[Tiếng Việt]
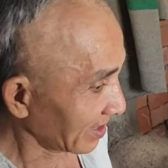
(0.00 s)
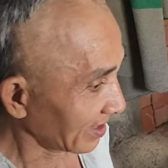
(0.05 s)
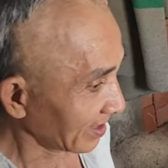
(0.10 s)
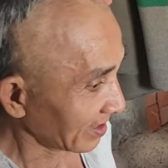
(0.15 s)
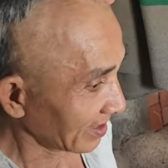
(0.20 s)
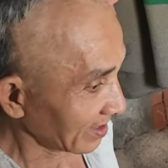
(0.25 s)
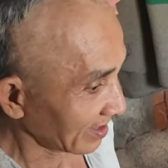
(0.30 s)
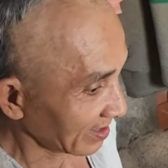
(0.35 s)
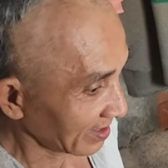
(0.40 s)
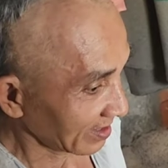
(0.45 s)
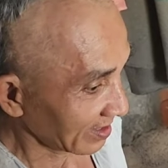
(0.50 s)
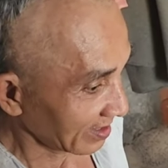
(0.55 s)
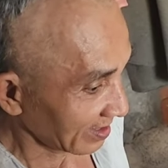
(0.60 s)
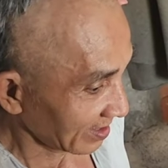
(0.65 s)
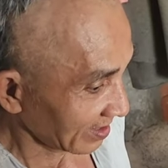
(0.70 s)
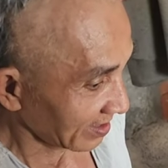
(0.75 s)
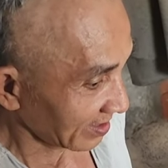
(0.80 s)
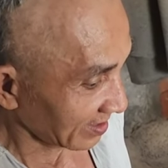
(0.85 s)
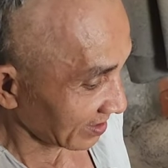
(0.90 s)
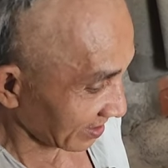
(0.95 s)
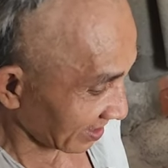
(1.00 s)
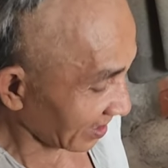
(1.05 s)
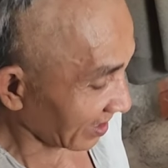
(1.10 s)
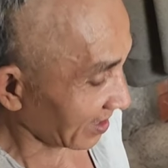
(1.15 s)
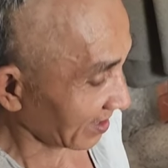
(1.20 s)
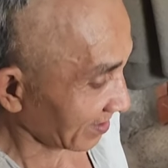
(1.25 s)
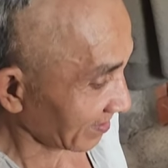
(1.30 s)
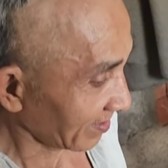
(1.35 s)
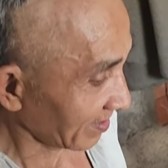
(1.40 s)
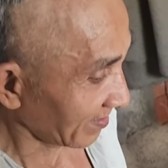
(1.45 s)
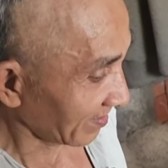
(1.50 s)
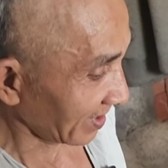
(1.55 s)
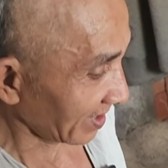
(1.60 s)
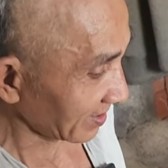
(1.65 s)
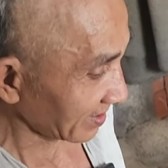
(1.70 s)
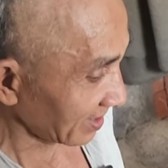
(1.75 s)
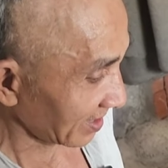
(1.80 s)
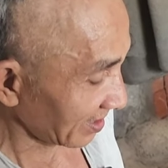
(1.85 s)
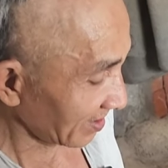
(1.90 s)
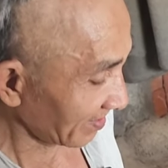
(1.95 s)
đúng không chú dạ
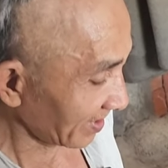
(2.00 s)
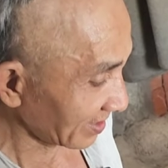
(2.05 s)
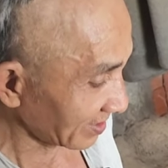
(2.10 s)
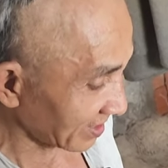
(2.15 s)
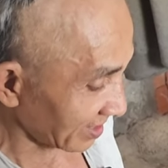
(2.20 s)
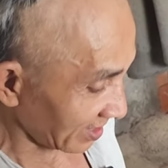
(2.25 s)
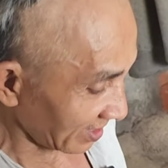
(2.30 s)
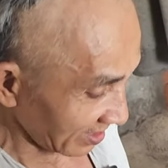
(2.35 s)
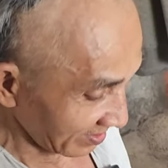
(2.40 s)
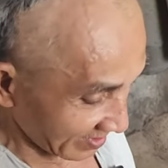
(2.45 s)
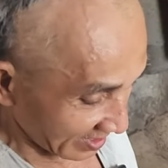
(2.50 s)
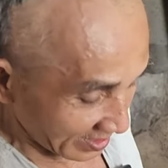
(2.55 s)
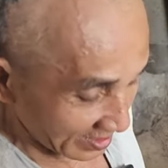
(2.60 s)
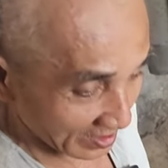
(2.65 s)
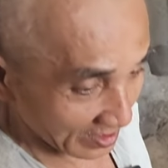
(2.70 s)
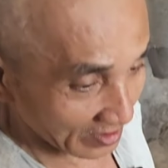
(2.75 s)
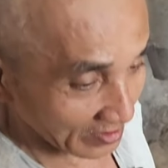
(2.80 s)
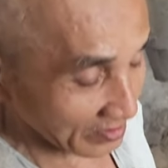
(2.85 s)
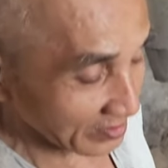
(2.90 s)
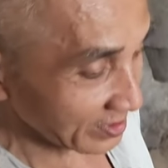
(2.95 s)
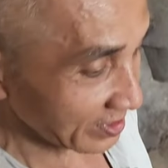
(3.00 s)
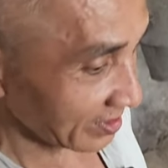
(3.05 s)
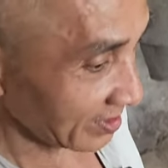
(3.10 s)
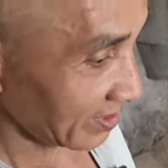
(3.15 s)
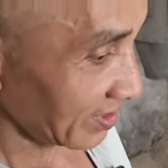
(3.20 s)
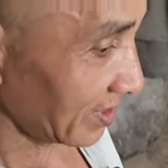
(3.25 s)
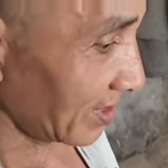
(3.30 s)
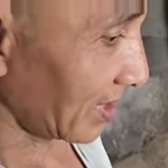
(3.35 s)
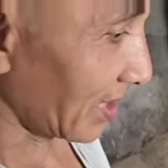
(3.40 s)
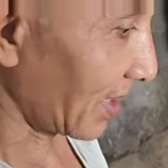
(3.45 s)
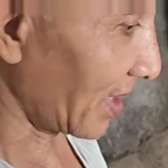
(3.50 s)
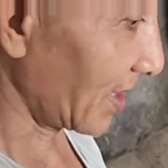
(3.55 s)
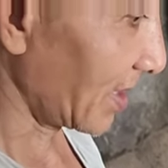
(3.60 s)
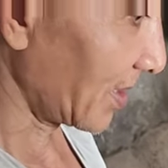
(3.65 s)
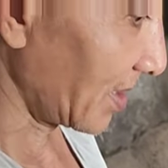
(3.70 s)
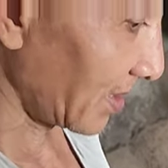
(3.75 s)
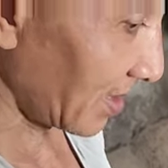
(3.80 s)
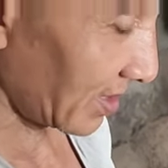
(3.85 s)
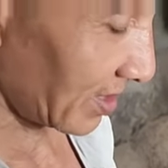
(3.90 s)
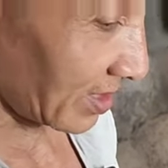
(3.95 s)
mét ờ, mét rưỡi mà nó lún xuống
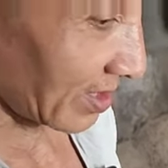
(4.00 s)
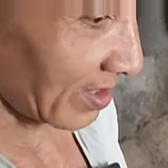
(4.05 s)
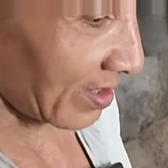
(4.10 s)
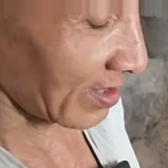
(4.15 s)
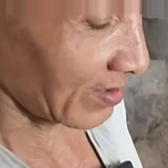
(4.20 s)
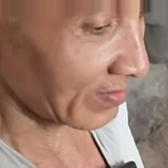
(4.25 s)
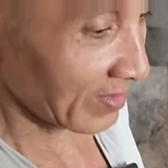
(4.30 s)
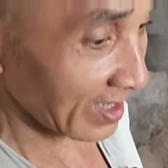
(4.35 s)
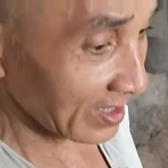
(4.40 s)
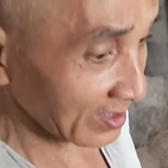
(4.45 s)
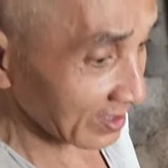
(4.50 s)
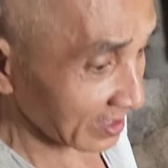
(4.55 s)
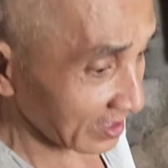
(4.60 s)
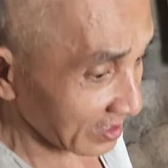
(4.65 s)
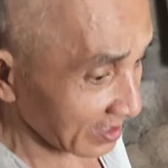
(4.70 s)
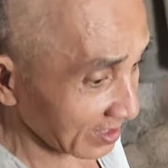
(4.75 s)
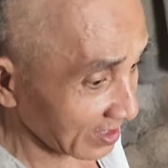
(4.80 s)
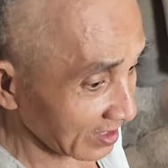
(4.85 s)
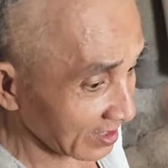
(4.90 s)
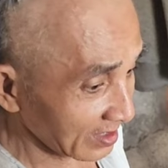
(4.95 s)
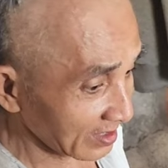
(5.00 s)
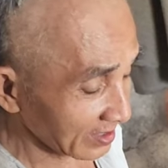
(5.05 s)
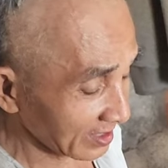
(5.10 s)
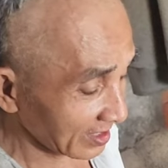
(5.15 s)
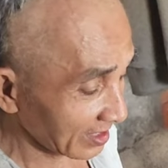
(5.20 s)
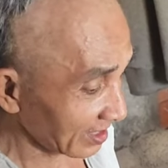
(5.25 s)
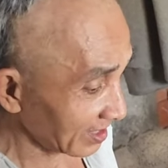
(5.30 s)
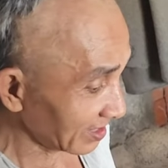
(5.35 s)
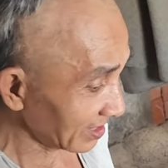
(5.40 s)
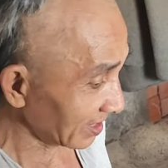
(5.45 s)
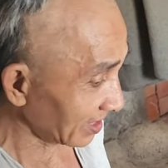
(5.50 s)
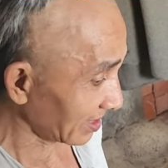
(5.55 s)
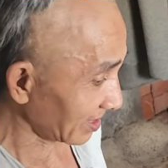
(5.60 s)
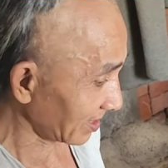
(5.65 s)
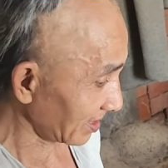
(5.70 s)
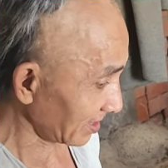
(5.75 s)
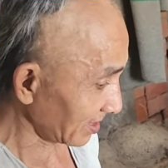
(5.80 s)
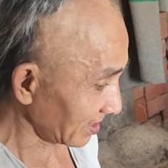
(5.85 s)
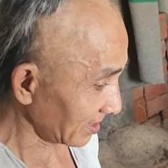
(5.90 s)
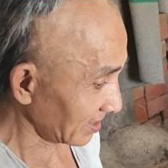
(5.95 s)
ờ, còn mét tư cái gì